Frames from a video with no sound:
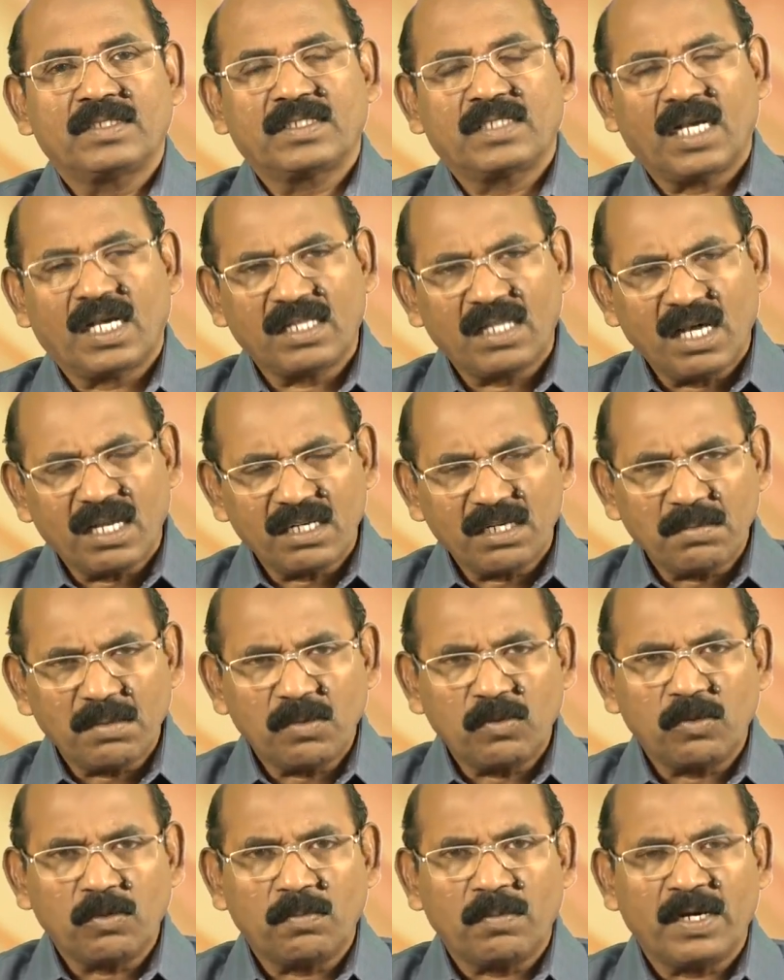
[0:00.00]

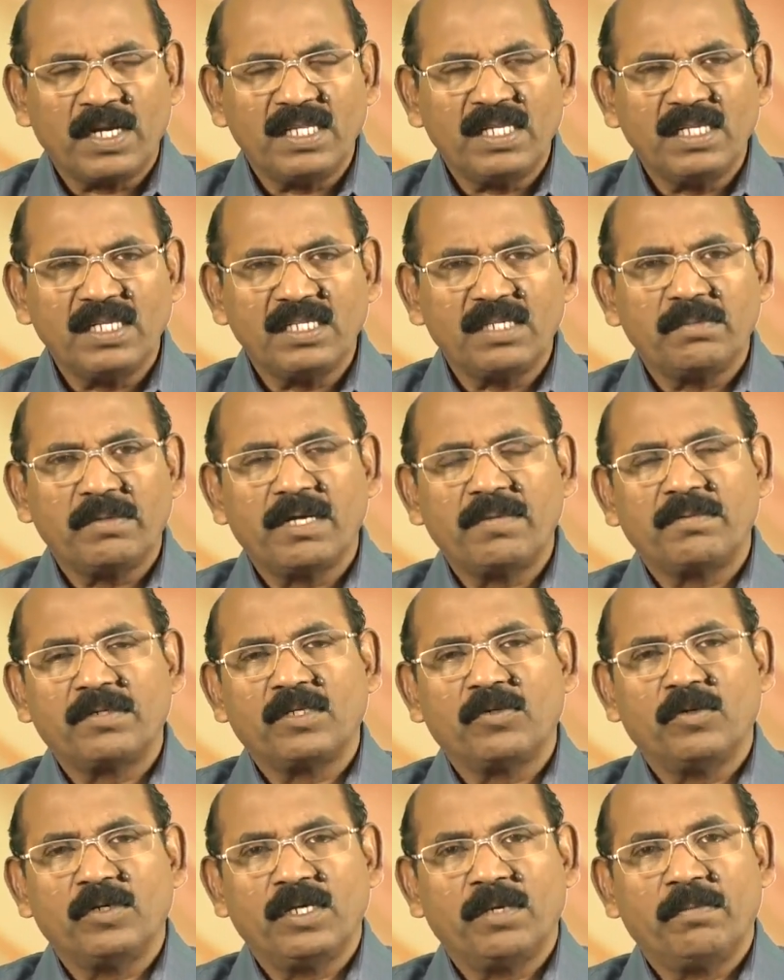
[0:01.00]
சாதாரணமாக ஒரு மனிதனுக்கு
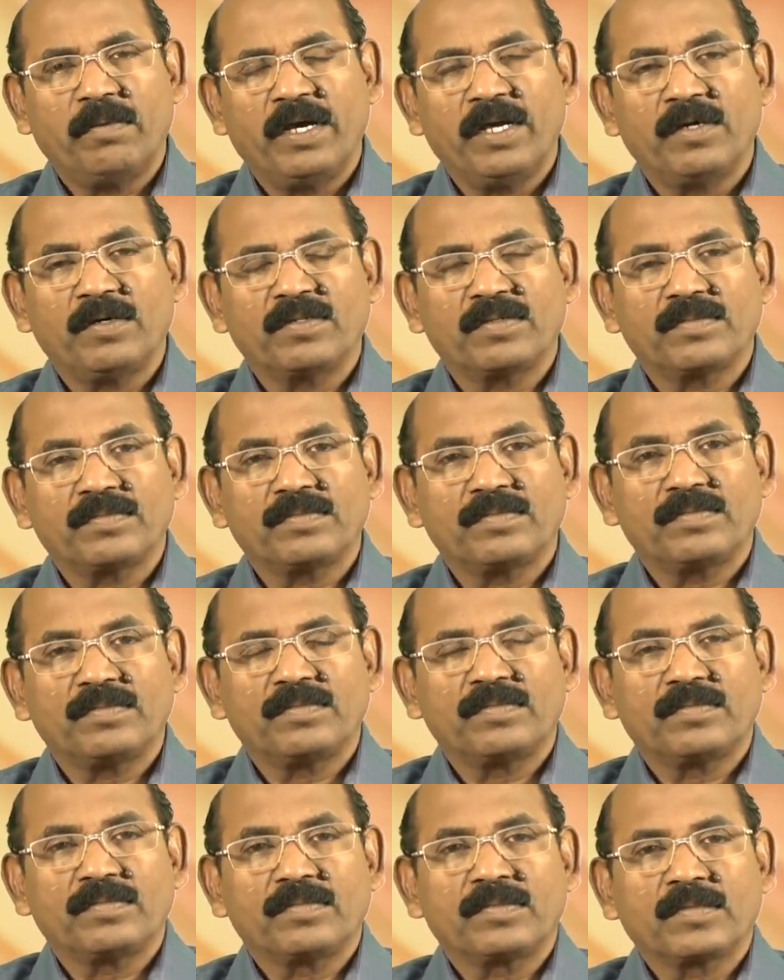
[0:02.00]
பயப்படக்கூடிய பயம்
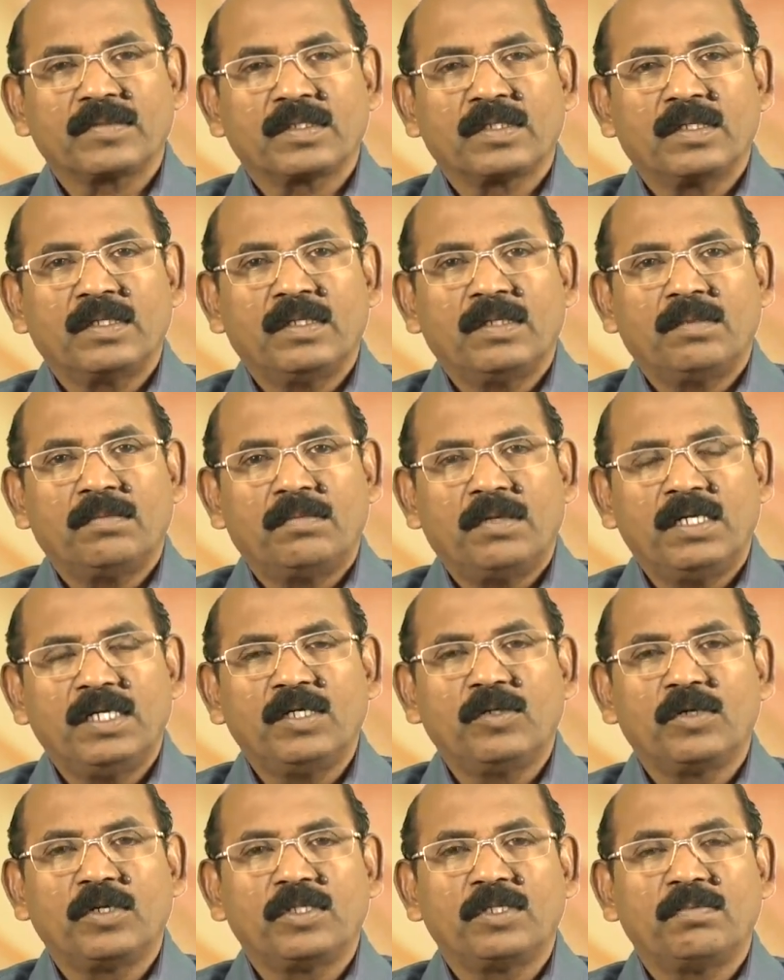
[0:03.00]

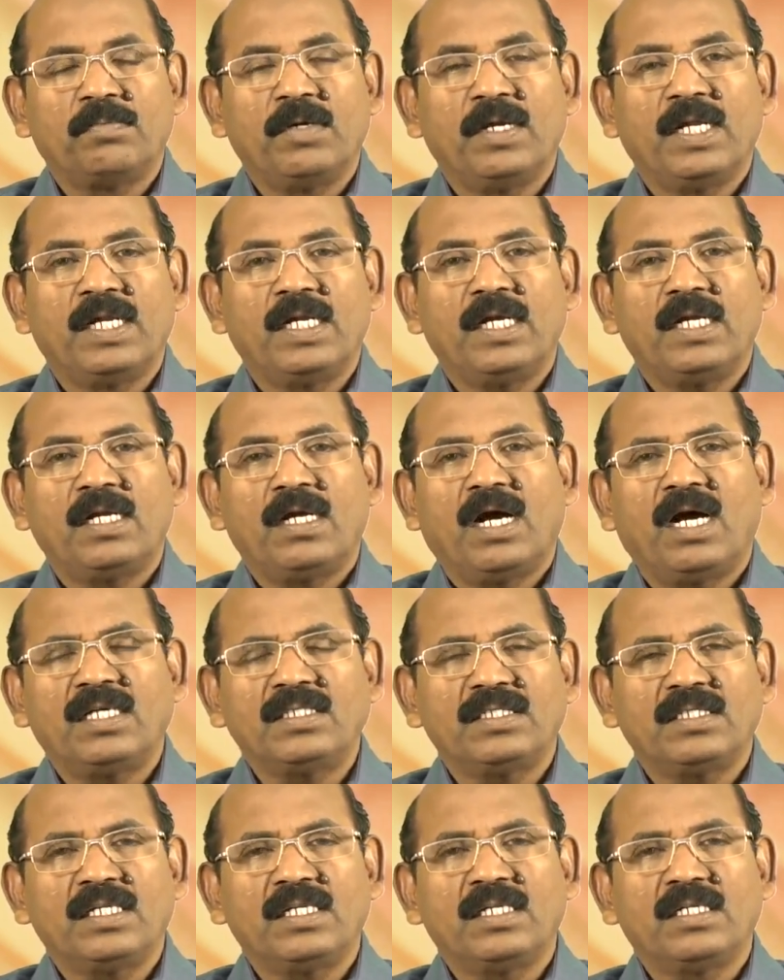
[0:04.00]
பள்ளிக்கூடத்து பிள்ளைகள்
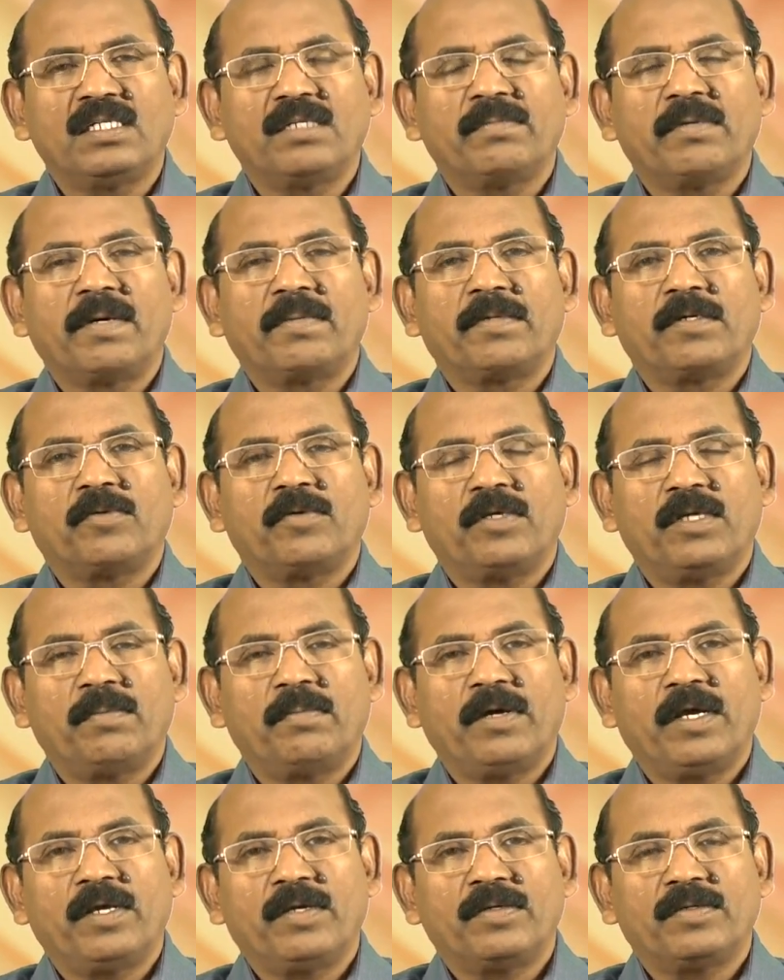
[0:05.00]
ஆசிரியர்களுக்கு பயப்படக்கூடிய
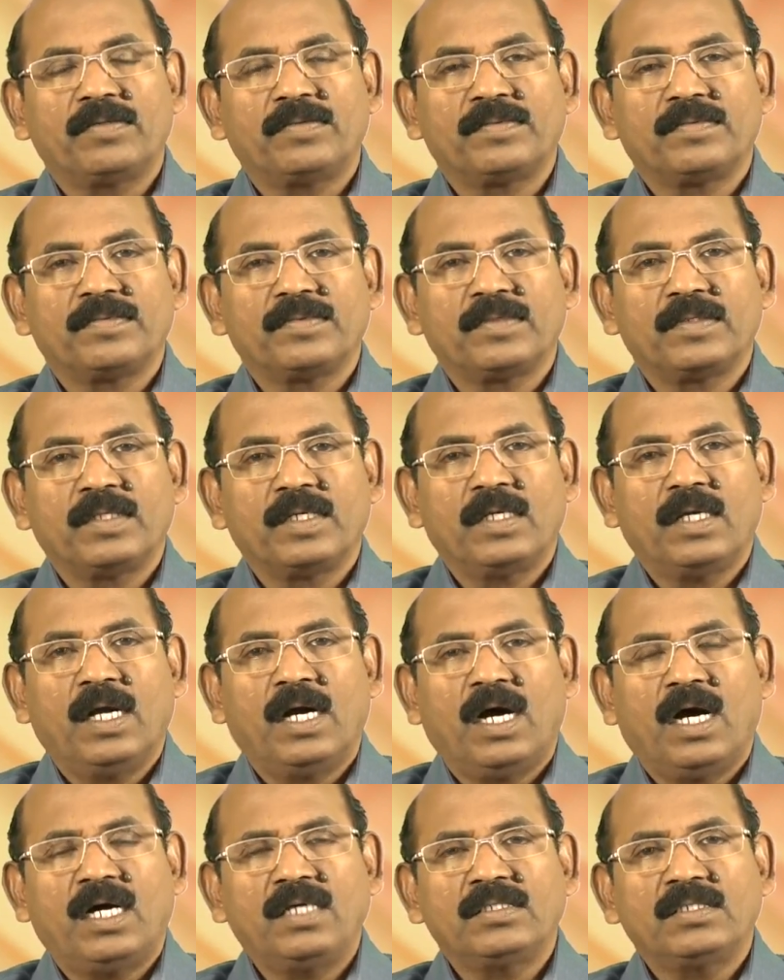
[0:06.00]
பயம்
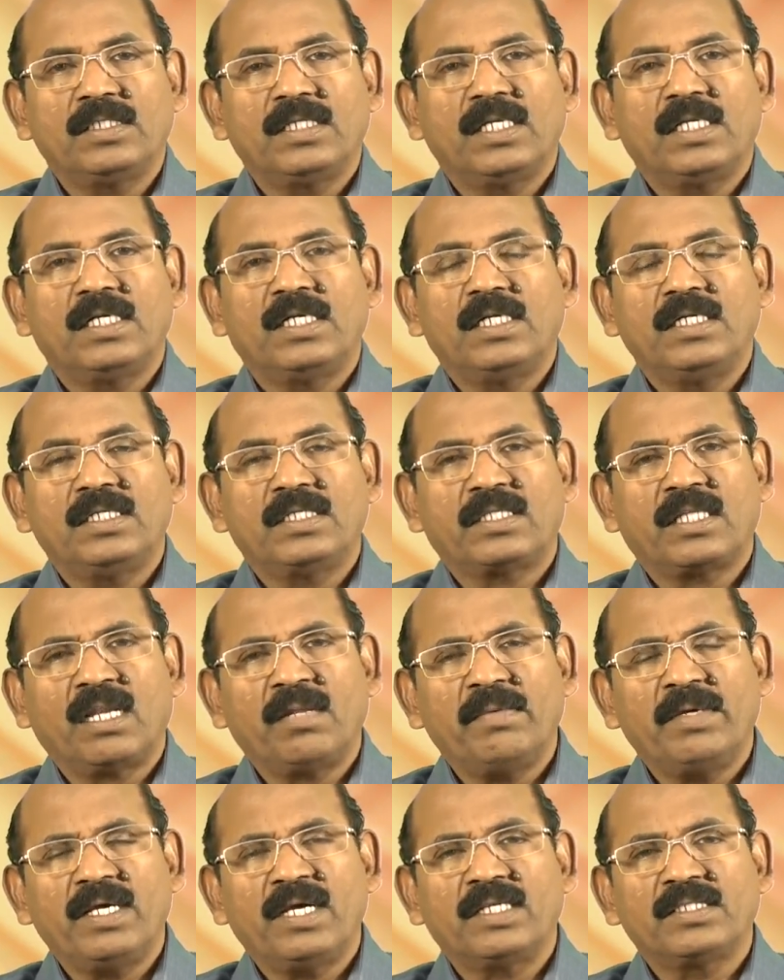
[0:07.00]
ஆசிரியர்கள்
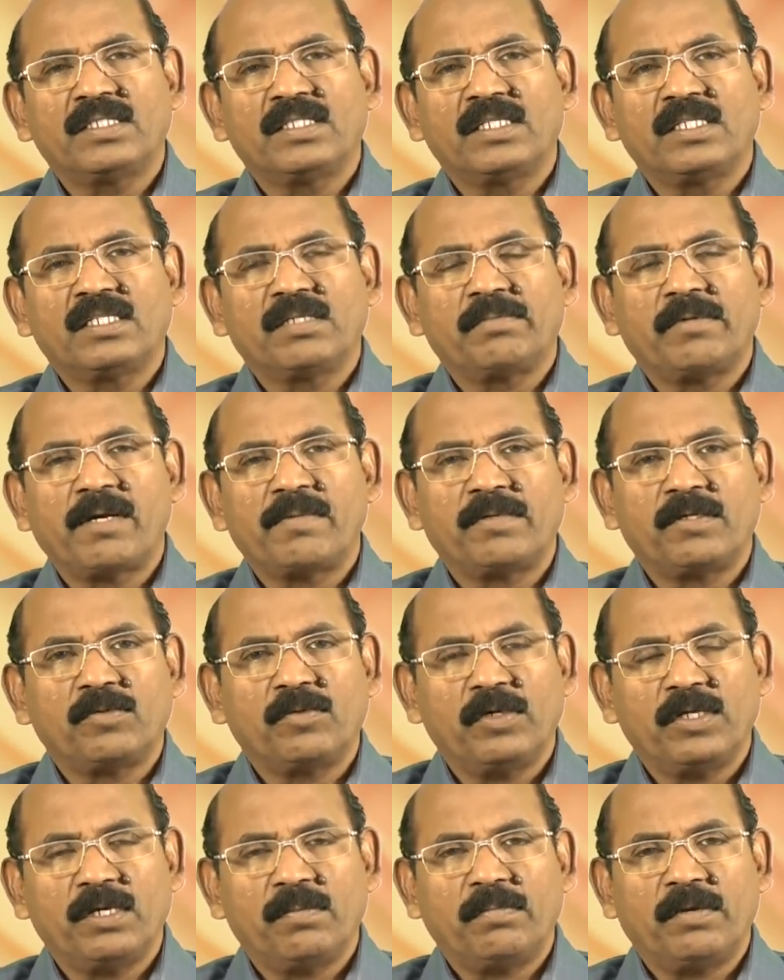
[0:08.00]
தலைமை ஆசிரியருக்கு
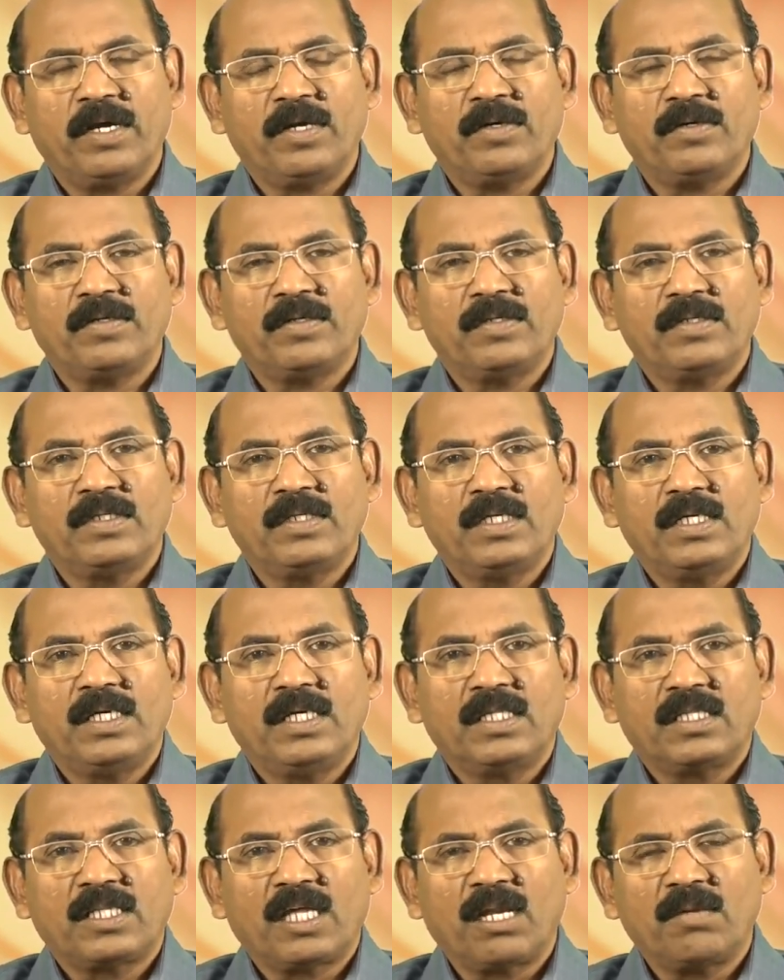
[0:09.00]
பயப்படக்கூடிய பயம்
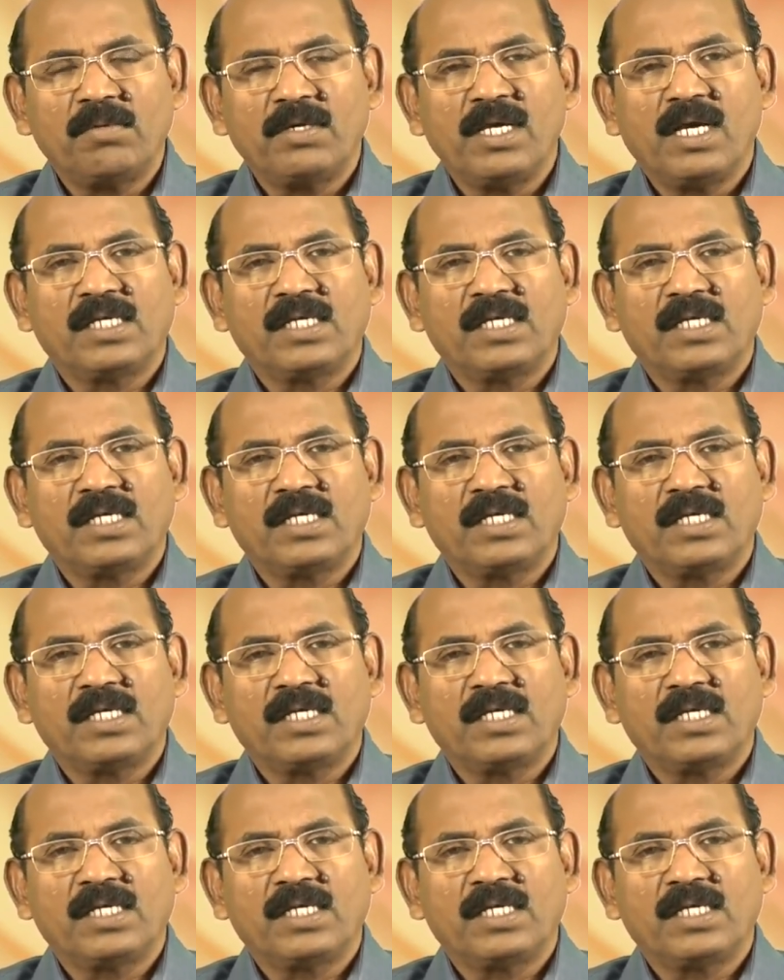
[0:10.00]
தலைமை